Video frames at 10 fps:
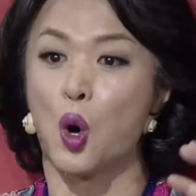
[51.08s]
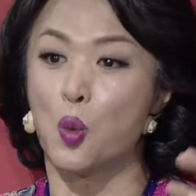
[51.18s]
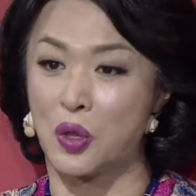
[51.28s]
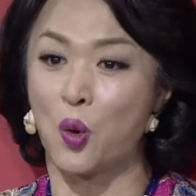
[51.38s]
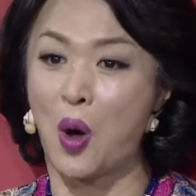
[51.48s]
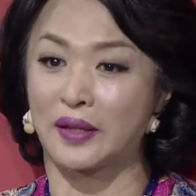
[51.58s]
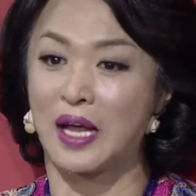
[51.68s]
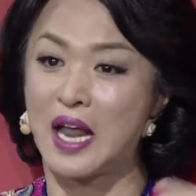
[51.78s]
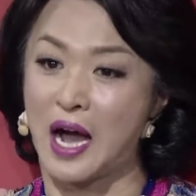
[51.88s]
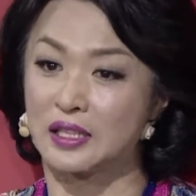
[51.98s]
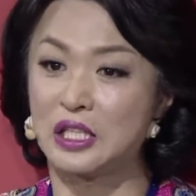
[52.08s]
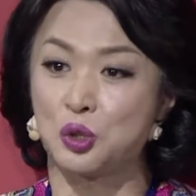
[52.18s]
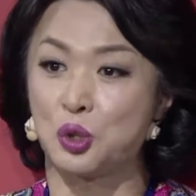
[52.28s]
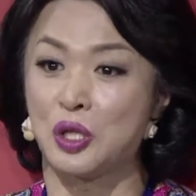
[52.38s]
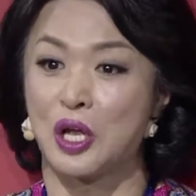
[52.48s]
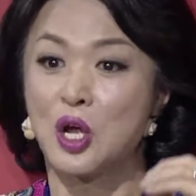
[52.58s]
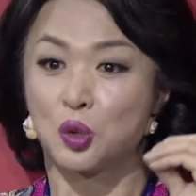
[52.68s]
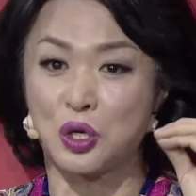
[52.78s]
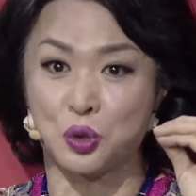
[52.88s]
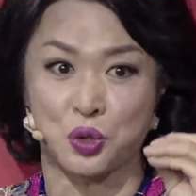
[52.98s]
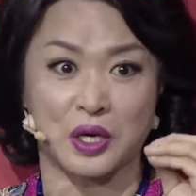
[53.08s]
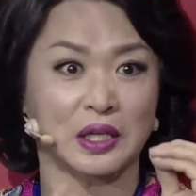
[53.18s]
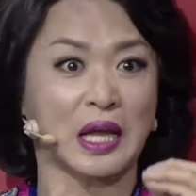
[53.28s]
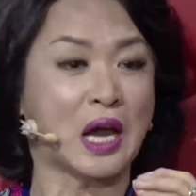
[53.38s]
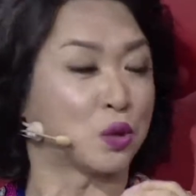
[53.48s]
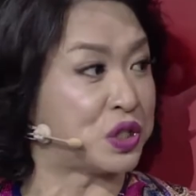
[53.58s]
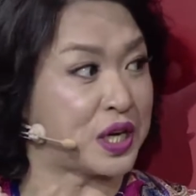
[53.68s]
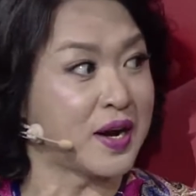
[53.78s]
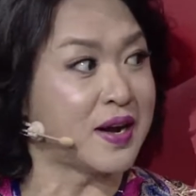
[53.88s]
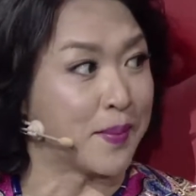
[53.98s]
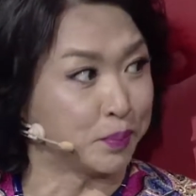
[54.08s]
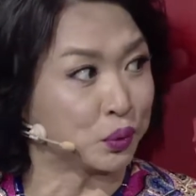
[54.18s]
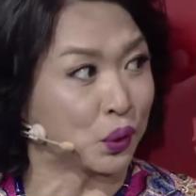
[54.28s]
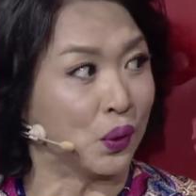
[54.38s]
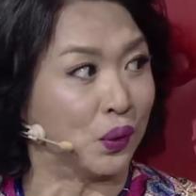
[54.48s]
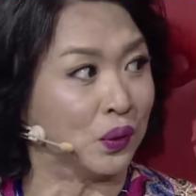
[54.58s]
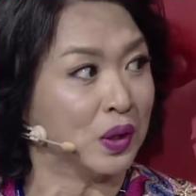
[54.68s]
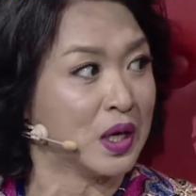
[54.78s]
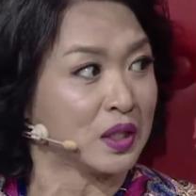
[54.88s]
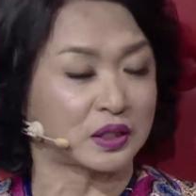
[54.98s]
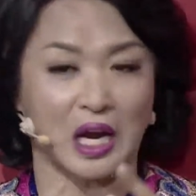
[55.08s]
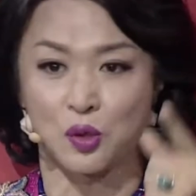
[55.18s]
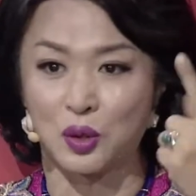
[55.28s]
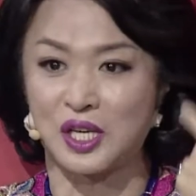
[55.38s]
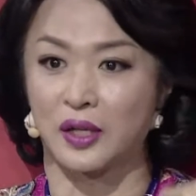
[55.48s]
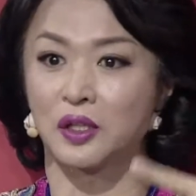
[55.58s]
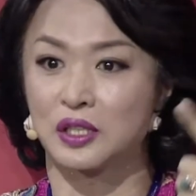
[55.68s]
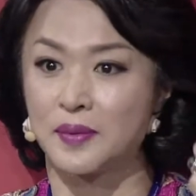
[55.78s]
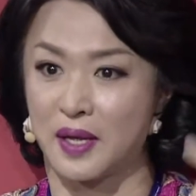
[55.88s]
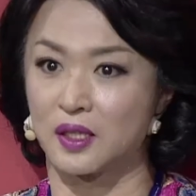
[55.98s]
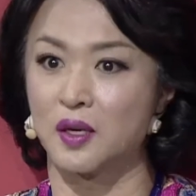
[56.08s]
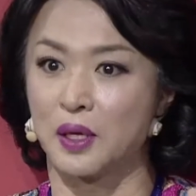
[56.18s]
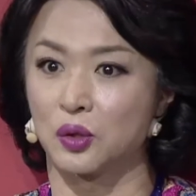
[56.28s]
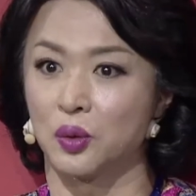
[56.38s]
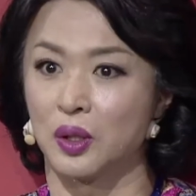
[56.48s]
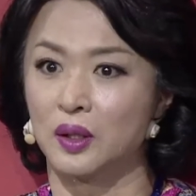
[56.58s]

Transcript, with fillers: 国文化，但两个地区的对女人的态度截然不同。哦，刚才我想到这一点特别多。